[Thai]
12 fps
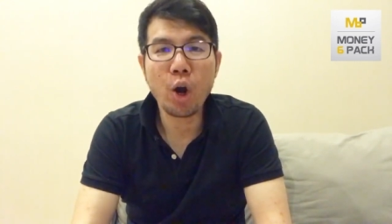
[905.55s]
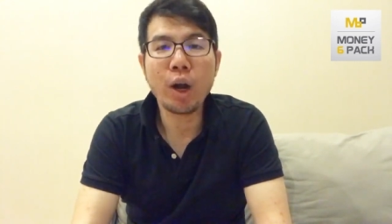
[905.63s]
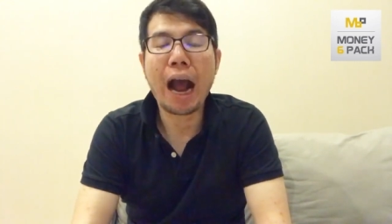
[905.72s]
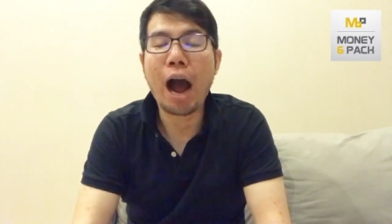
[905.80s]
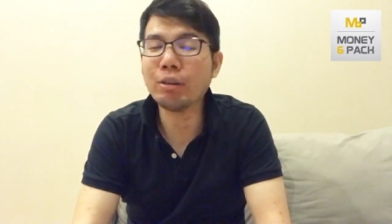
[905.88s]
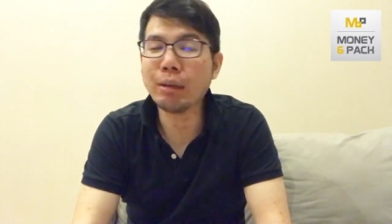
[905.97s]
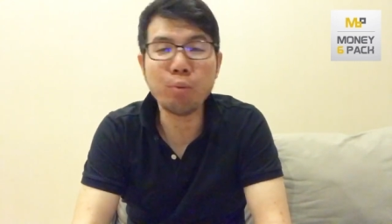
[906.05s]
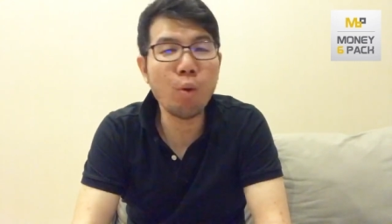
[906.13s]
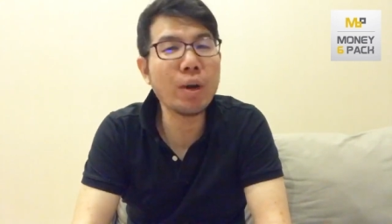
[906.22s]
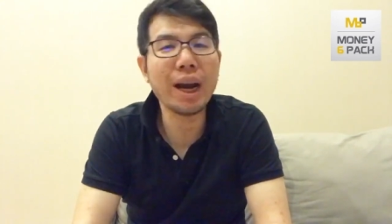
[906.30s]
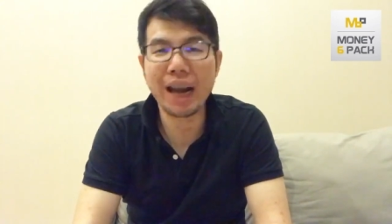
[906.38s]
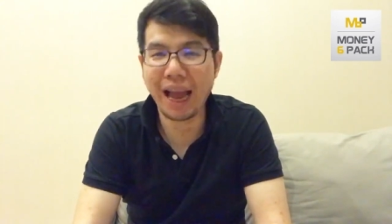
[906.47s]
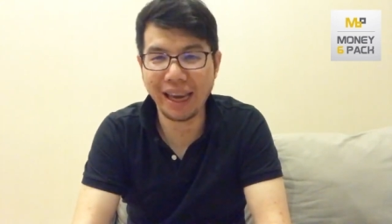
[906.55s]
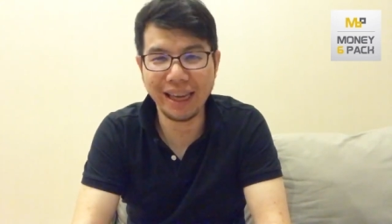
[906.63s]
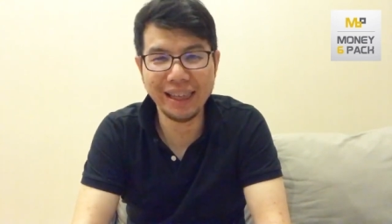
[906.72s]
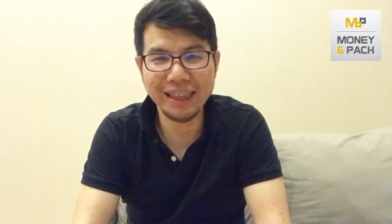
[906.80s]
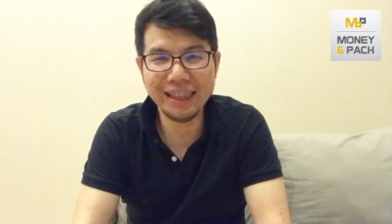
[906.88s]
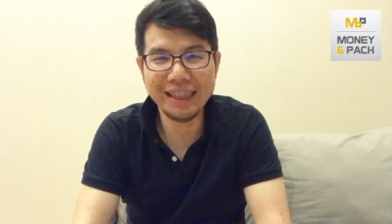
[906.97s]
เขาจะพูดอะไร
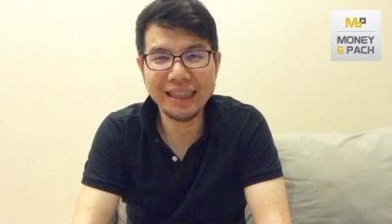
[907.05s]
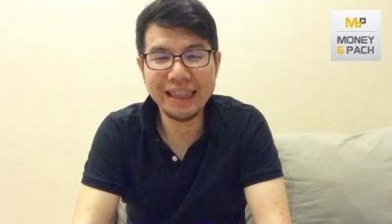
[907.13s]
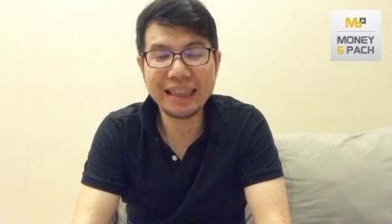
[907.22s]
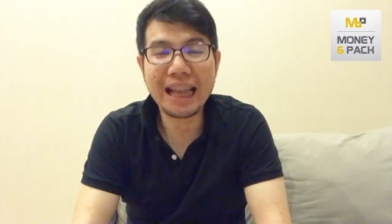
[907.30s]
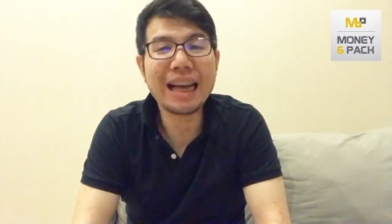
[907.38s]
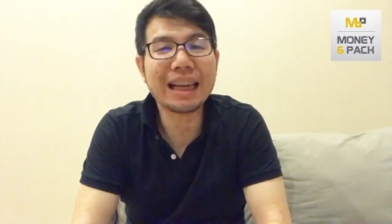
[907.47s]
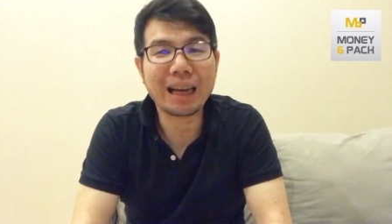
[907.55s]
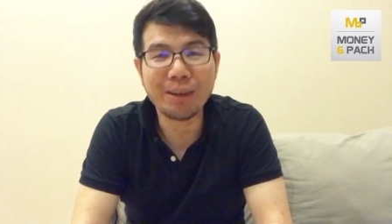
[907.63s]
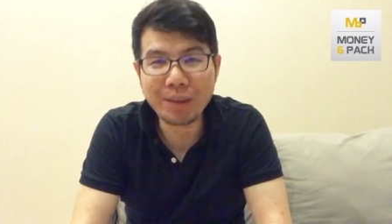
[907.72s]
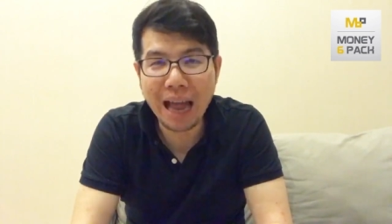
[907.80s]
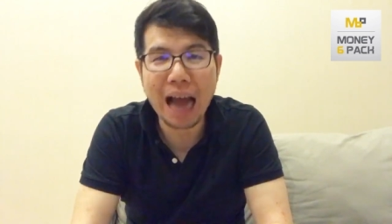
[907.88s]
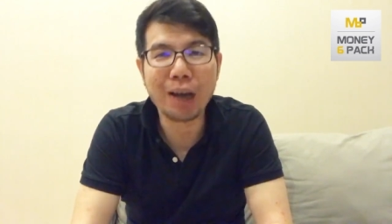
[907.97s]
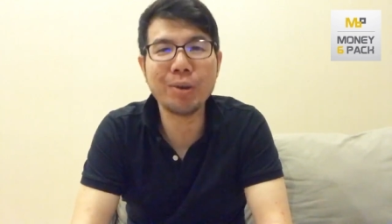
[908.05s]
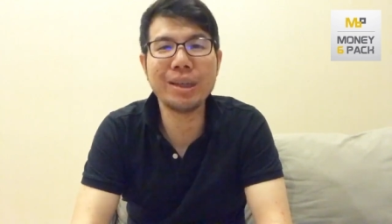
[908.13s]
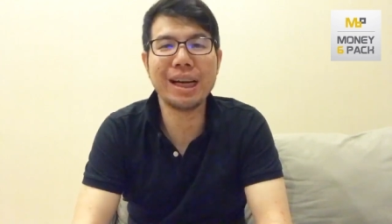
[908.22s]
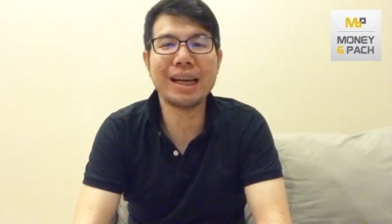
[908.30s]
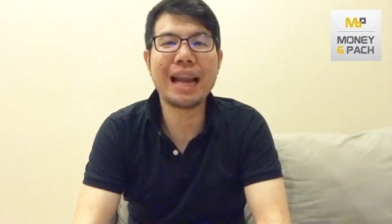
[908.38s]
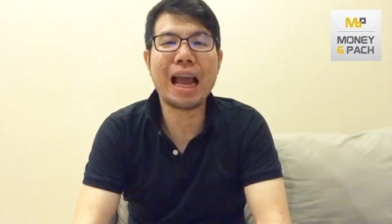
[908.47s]
ถ้าเกิดเขาด่าคุณ
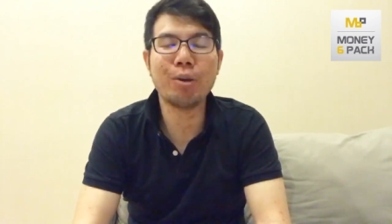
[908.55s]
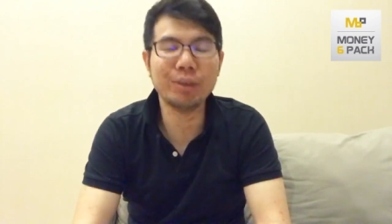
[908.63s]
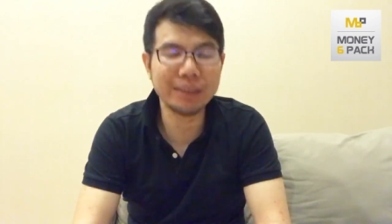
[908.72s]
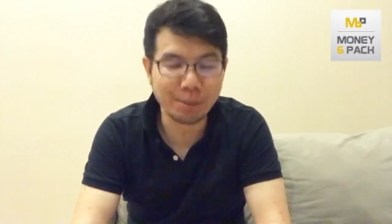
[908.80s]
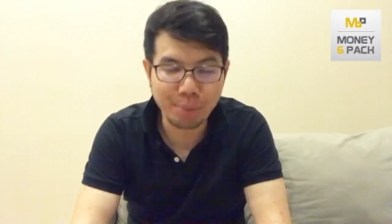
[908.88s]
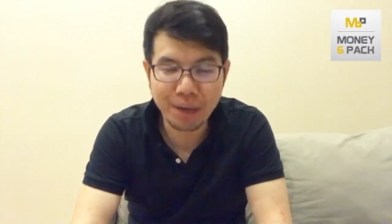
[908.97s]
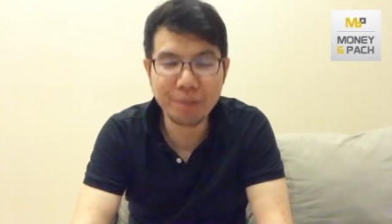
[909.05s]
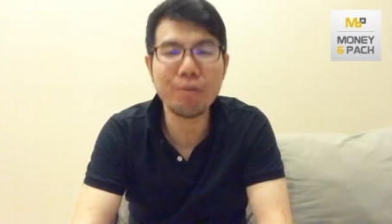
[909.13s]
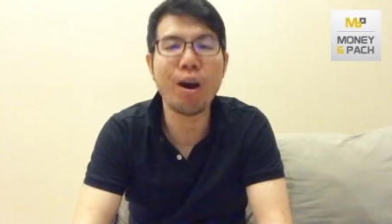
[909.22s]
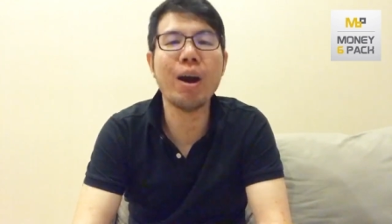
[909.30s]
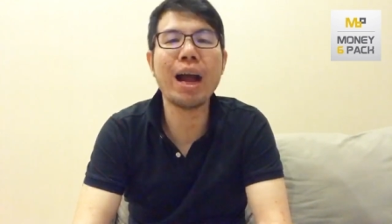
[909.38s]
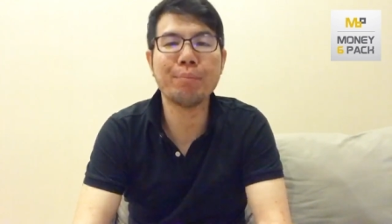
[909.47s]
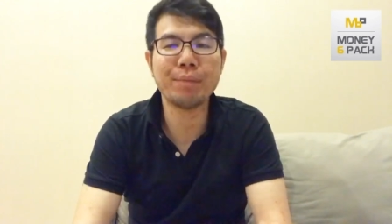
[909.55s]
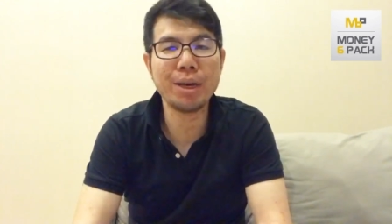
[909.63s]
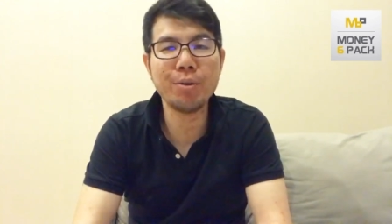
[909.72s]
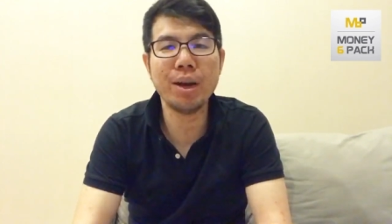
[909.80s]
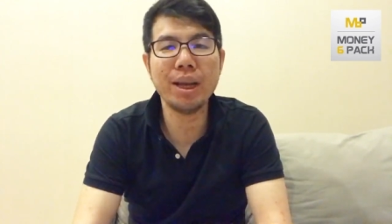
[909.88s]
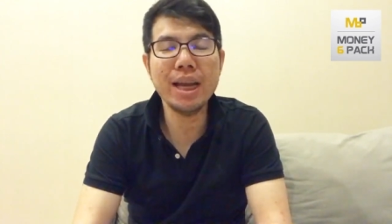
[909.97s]
แรงๆคุณสามารถฟ้องกลับได้ด้
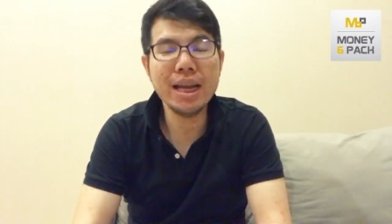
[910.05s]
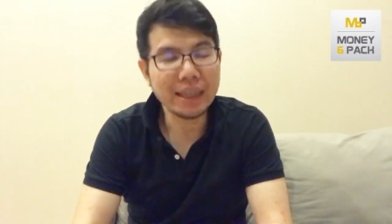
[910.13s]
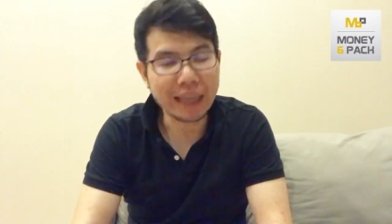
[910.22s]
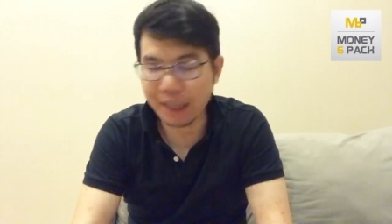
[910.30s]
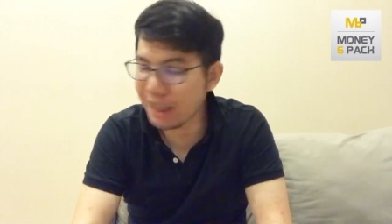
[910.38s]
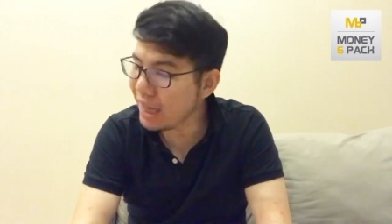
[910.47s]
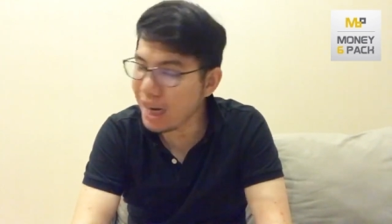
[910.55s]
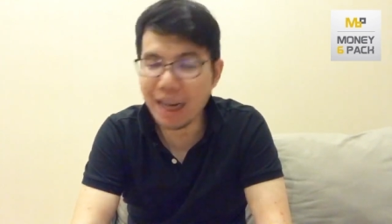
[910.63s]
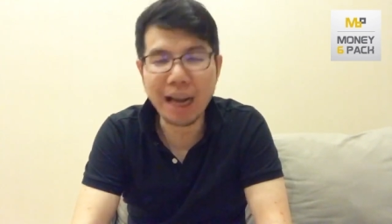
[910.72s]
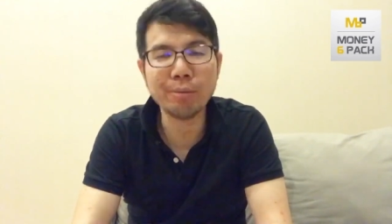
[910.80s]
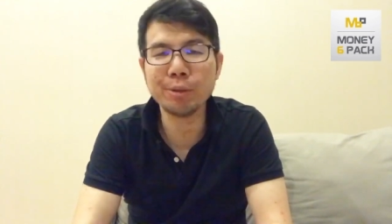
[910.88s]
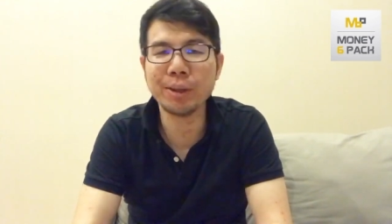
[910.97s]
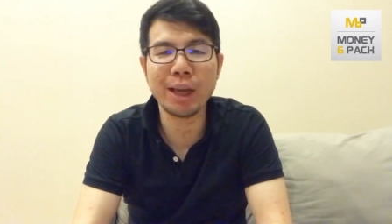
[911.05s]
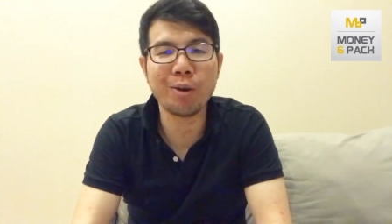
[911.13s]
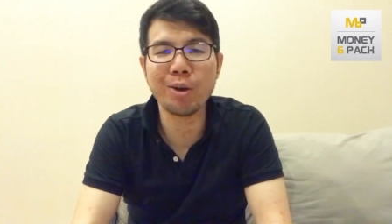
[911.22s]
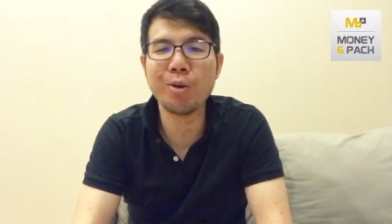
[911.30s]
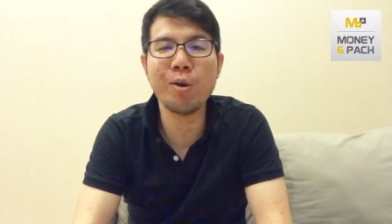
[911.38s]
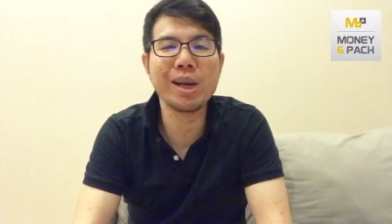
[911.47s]
วยแต่เชื่อนะครับส่วนใหญ่คน
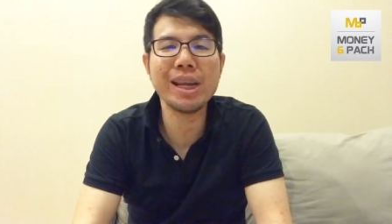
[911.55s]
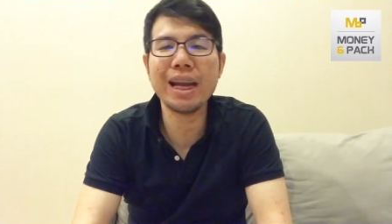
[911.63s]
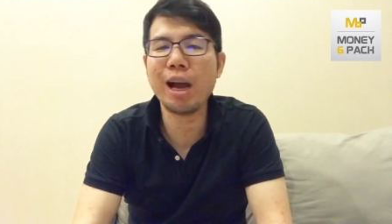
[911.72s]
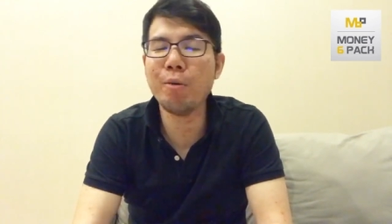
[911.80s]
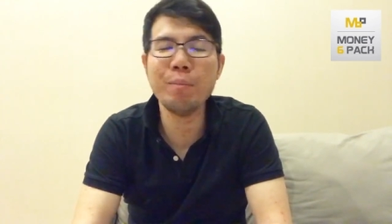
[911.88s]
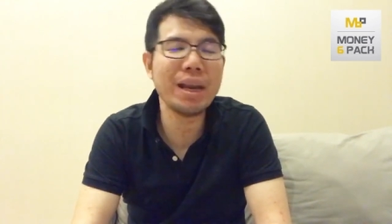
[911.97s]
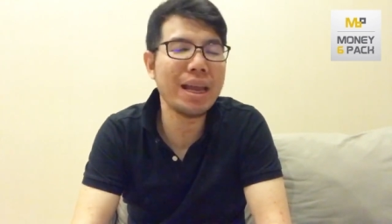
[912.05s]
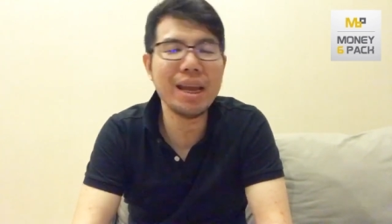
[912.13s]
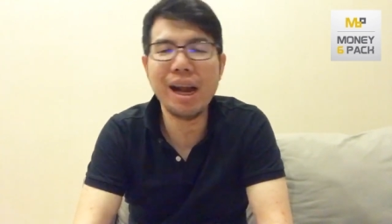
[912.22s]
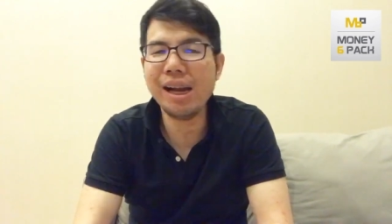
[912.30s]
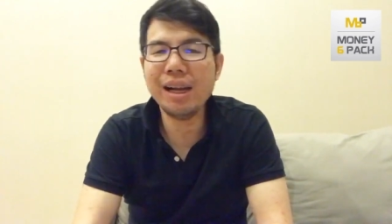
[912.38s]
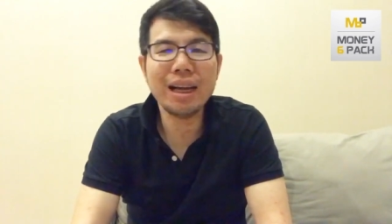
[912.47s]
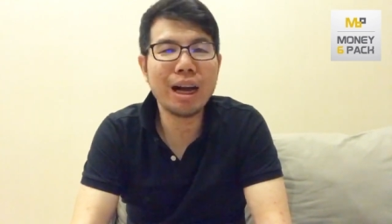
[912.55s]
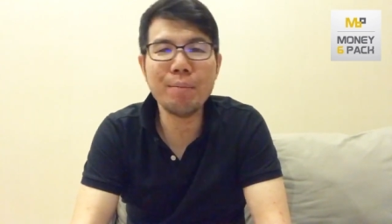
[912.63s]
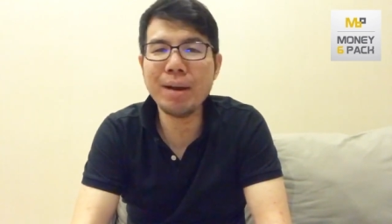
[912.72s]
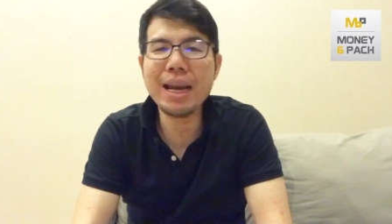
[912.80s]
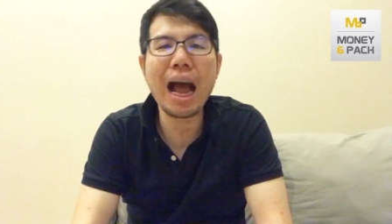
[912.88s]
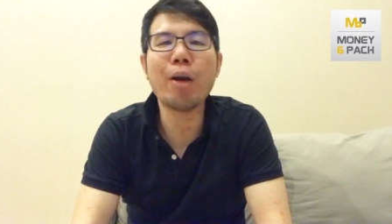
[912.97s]
ทวงหนี้เขาไม่ได้เขาไม่
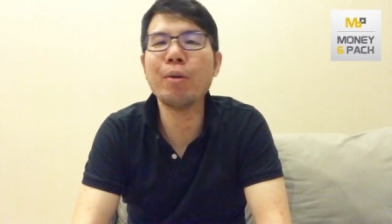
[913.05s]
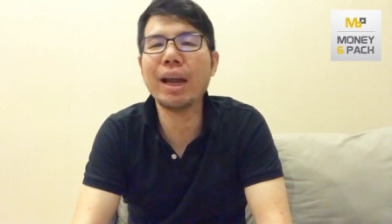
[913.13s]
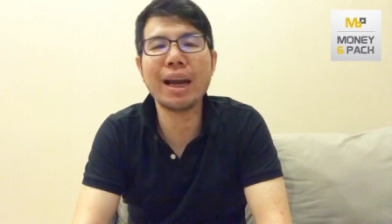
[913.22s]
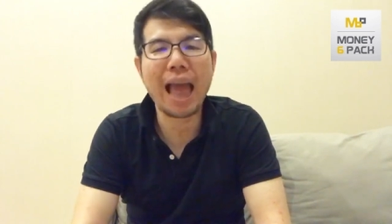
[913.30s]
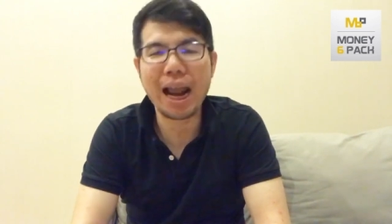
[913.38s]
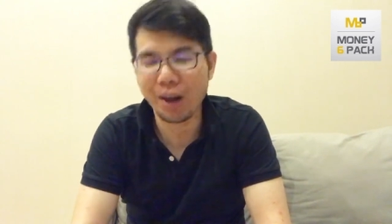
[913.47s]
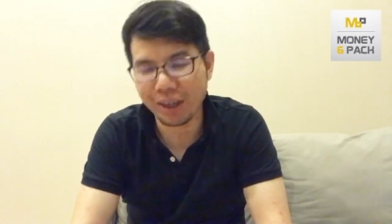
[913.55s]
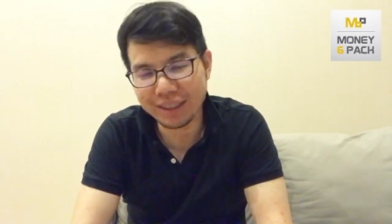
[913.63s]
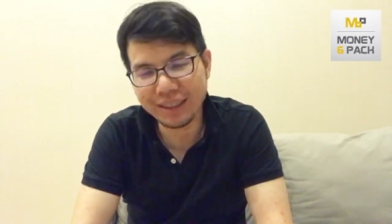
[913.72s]
ได้ด่าคุณแรงๆหรอก